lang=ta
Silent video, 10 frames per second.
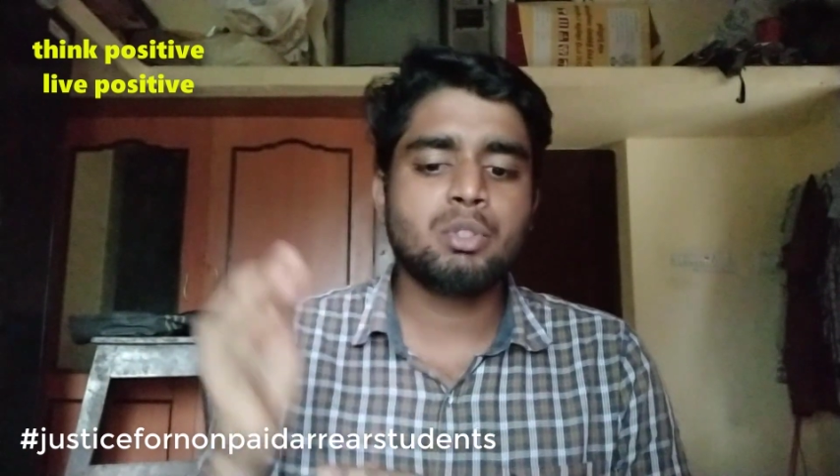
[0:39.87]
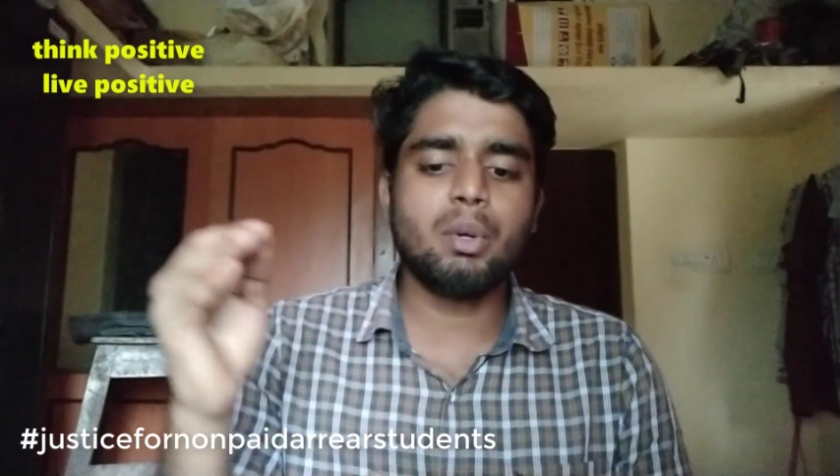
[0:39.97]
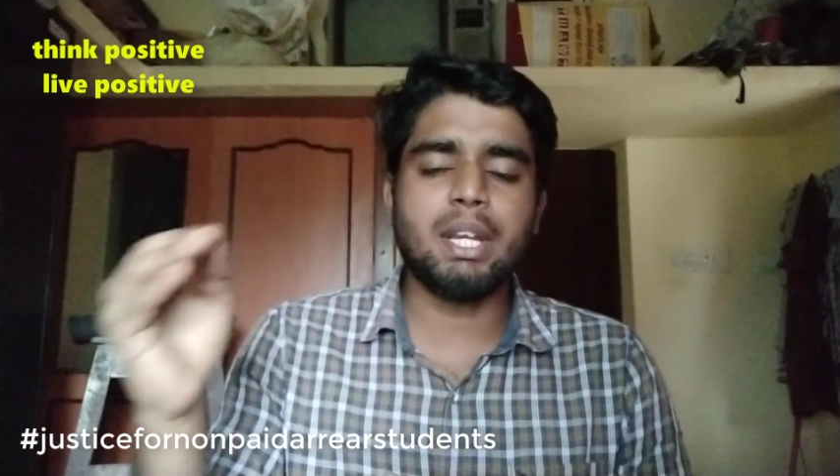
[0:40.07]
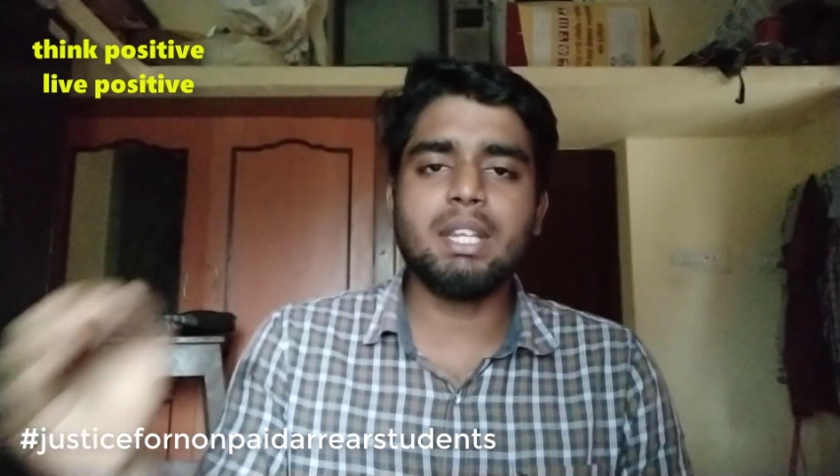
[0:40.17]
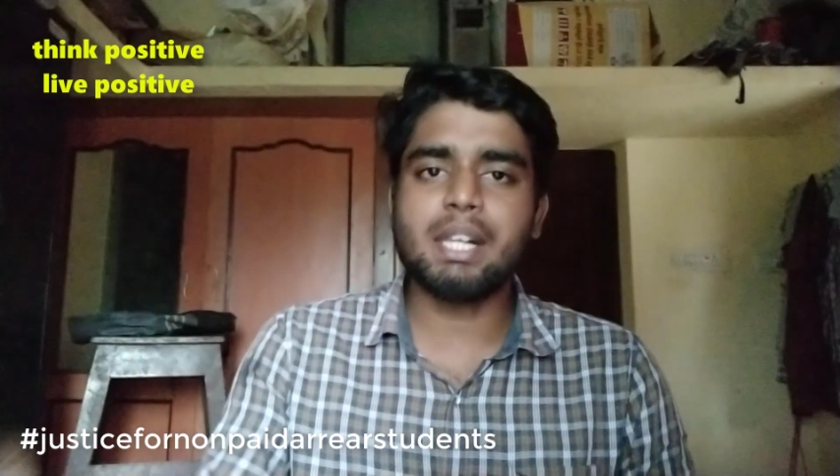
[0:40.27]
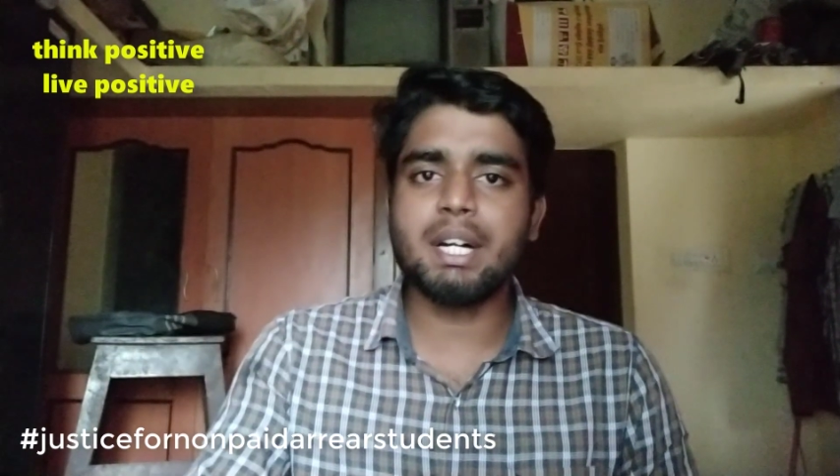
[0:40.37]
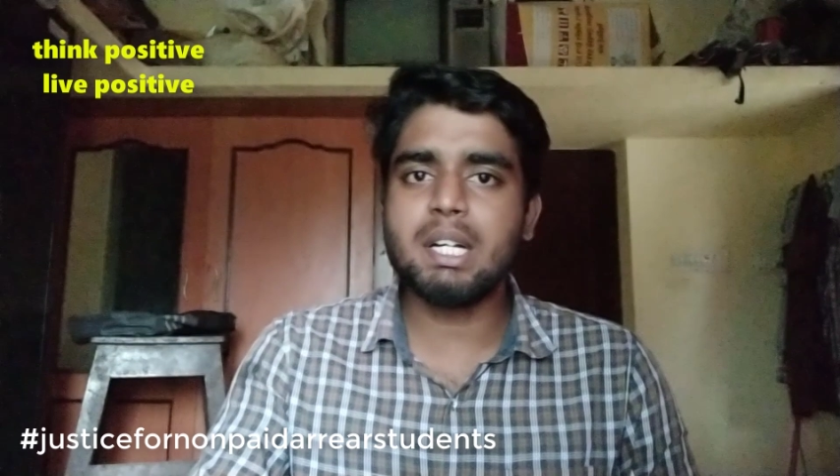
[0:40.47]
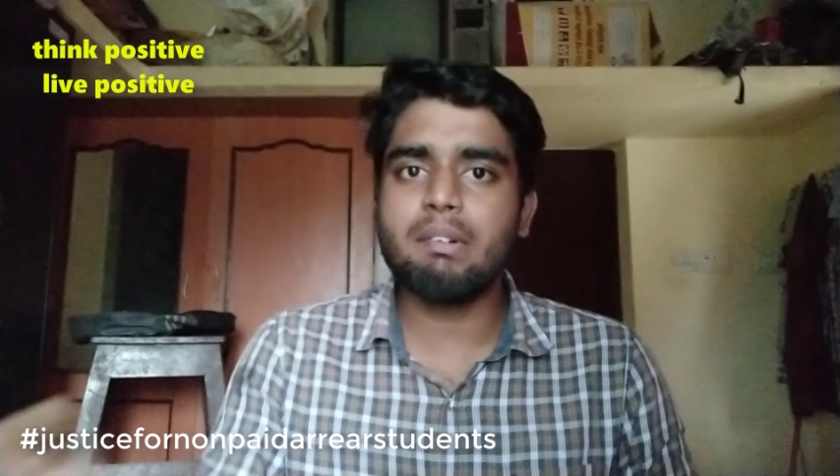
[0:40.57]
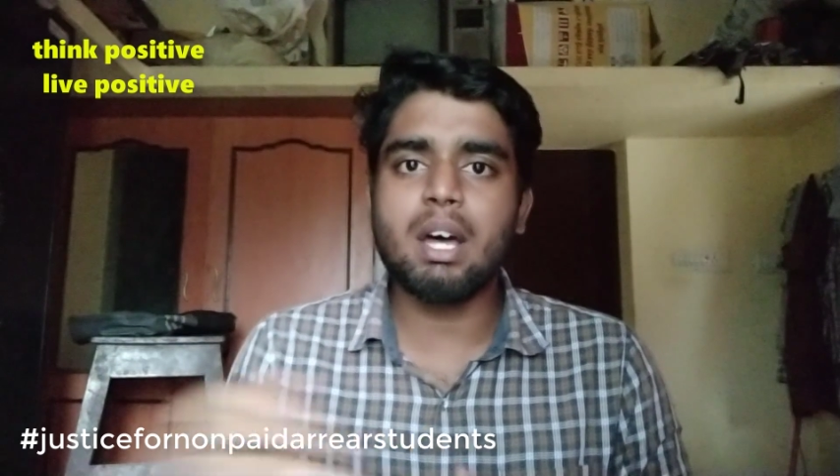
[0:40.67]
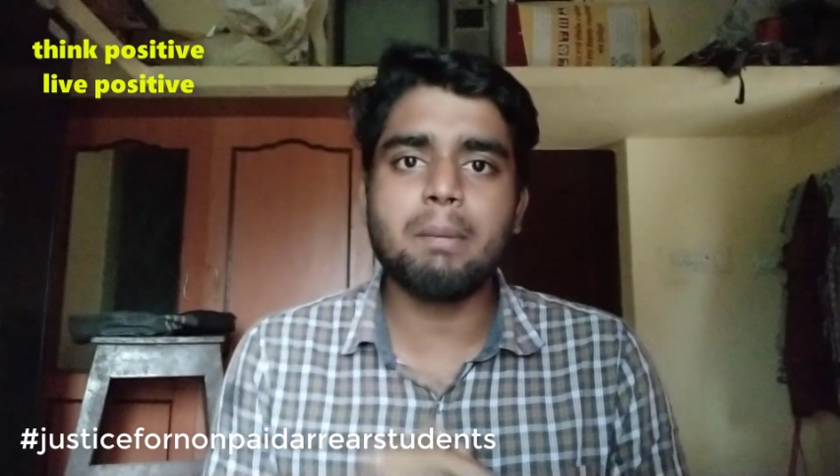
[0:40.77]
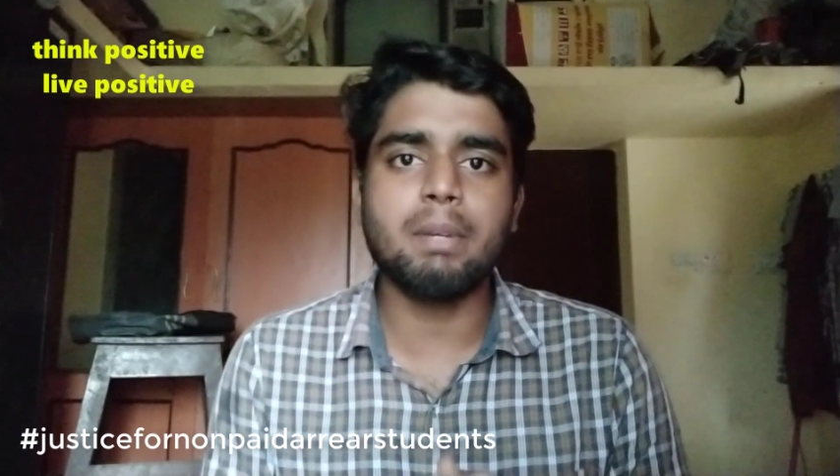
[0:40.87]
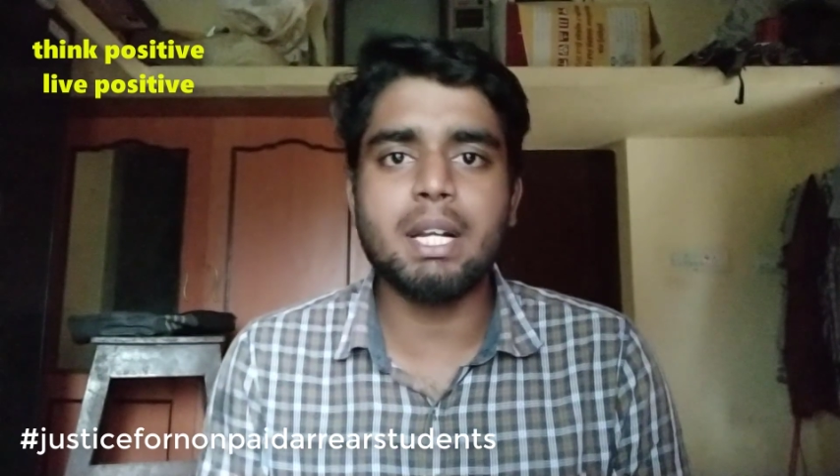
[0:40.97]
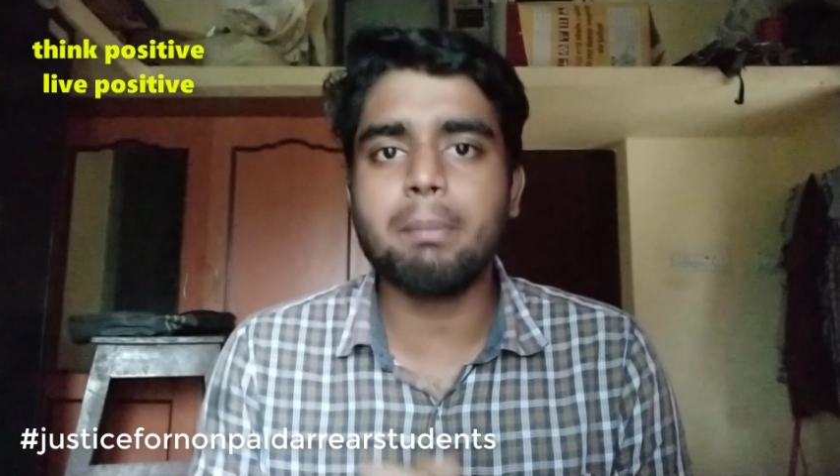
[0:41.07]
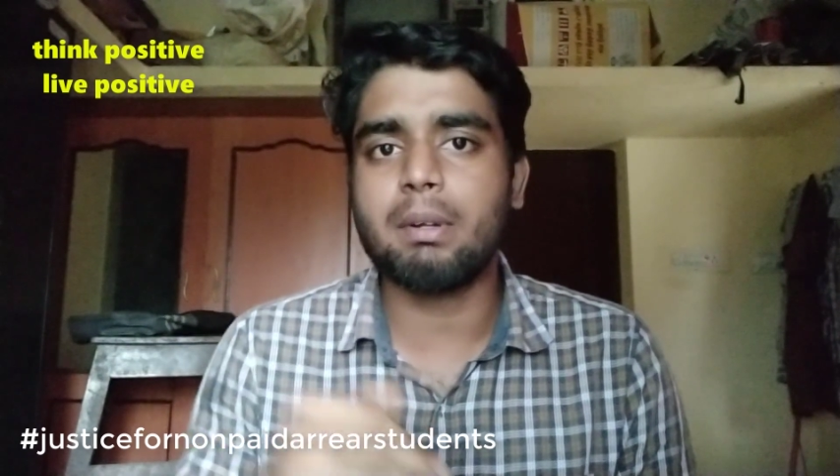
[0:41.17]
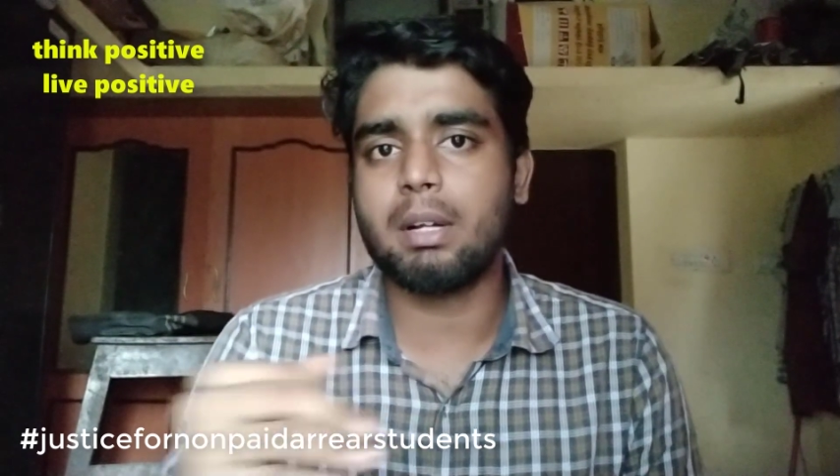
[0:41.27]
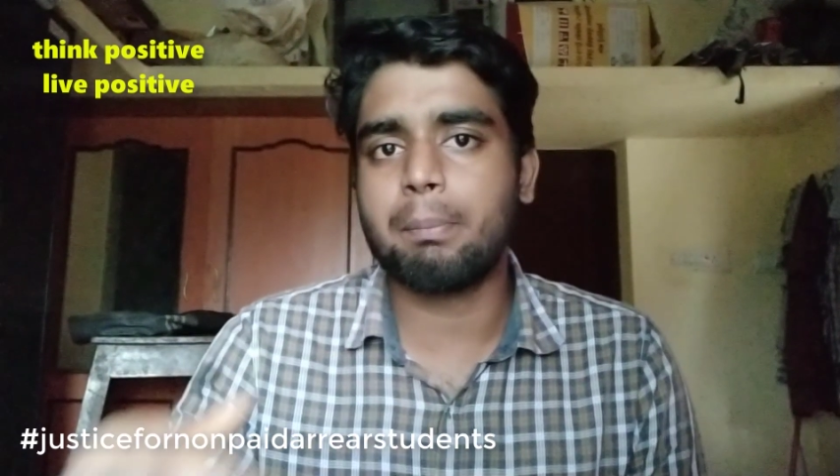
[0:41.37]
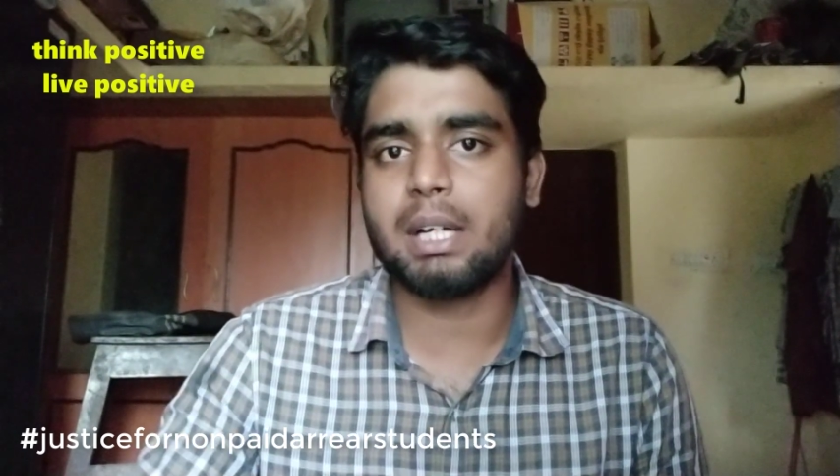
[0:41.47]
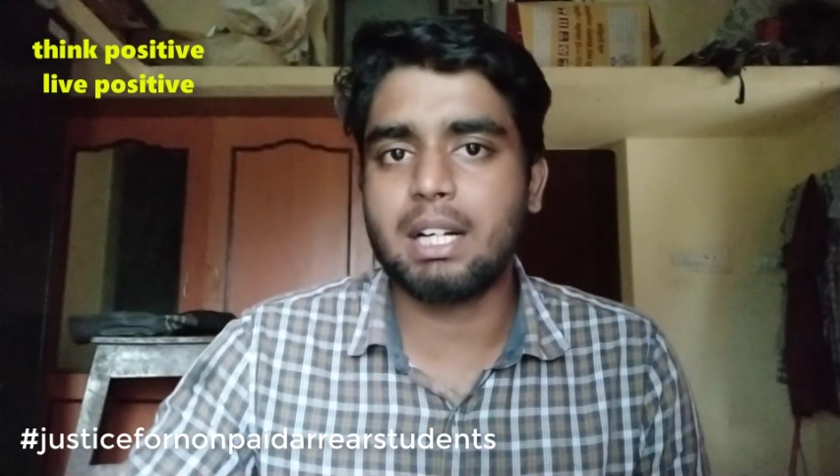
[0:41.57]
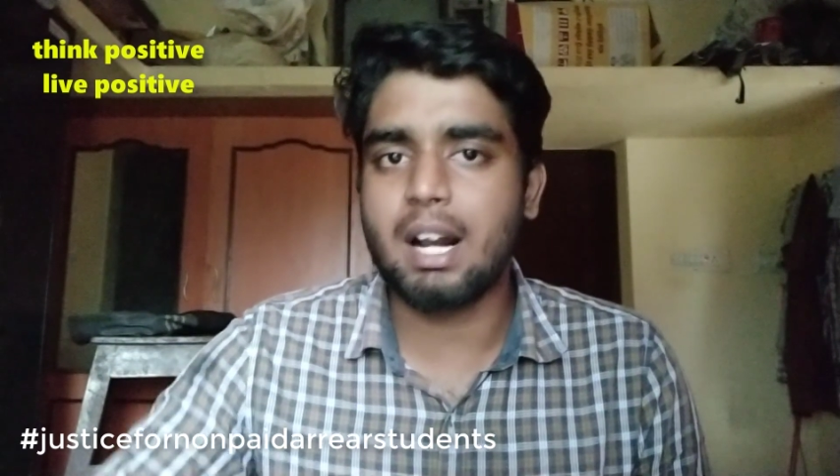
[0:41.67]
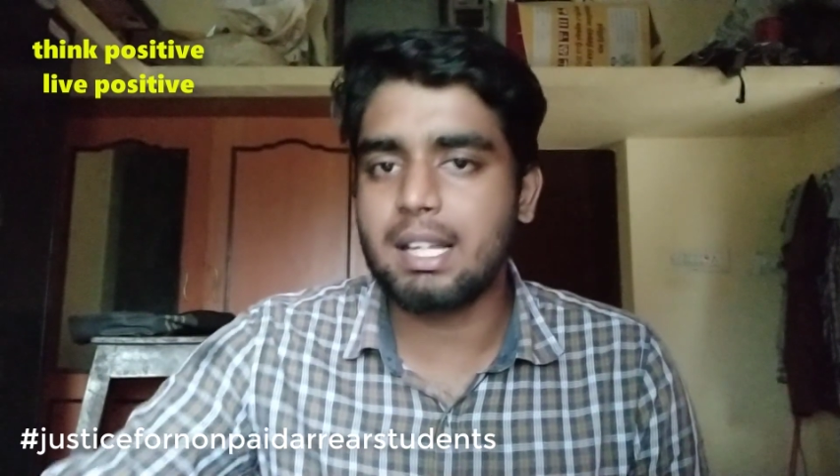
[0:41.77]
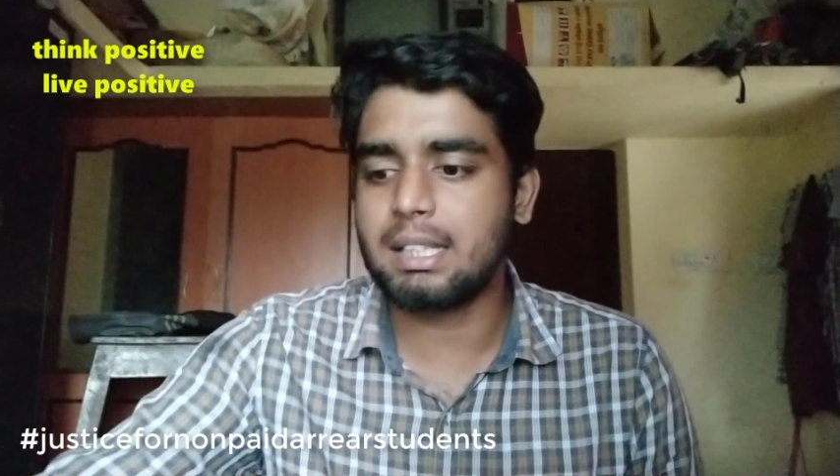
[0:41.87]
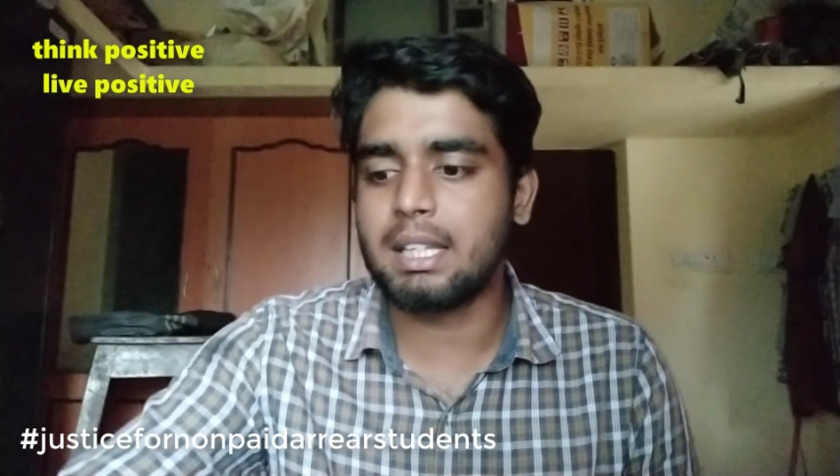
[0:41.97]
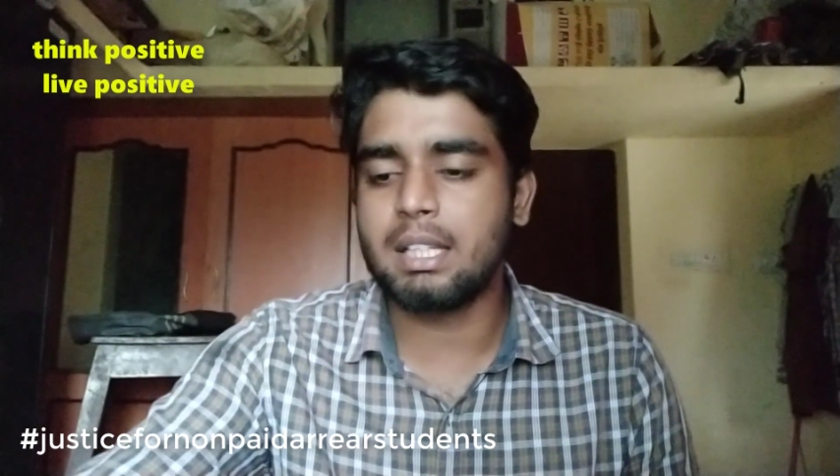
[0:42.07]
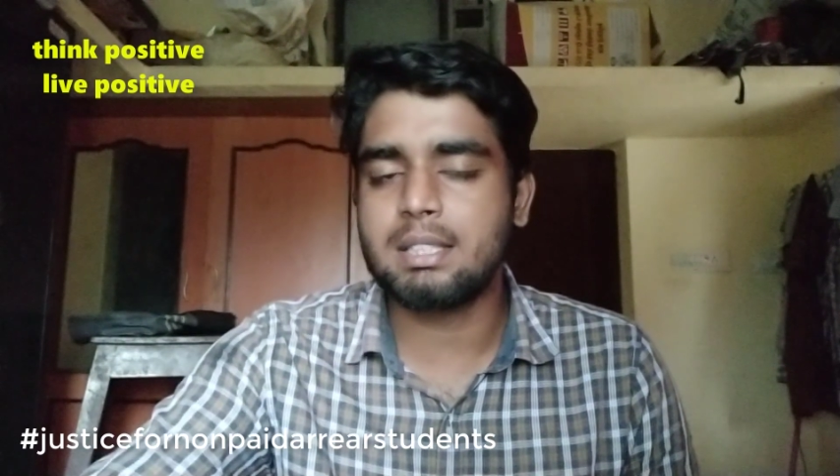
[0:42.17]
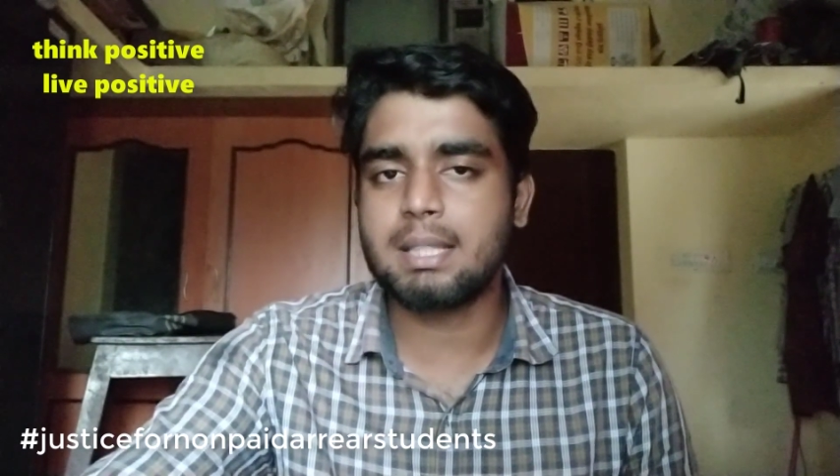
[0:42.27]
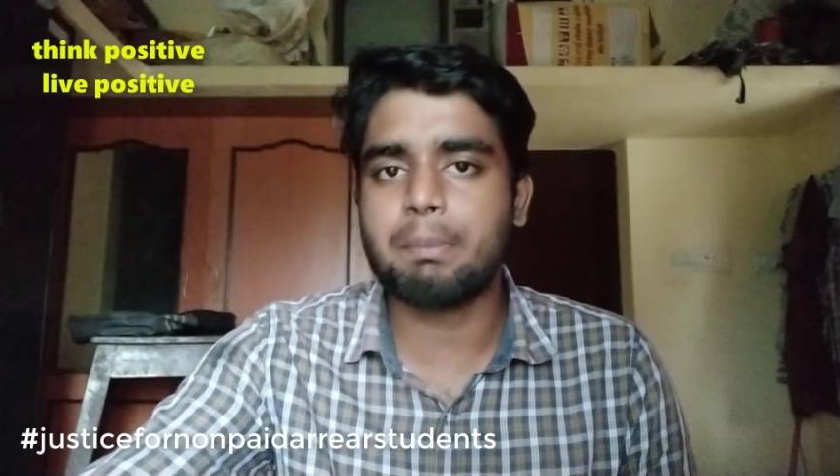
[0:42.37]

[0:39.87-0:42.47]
சோ இந்த ரெண்டு வாரம் இடைப்பட்ட காலத்துல இந்த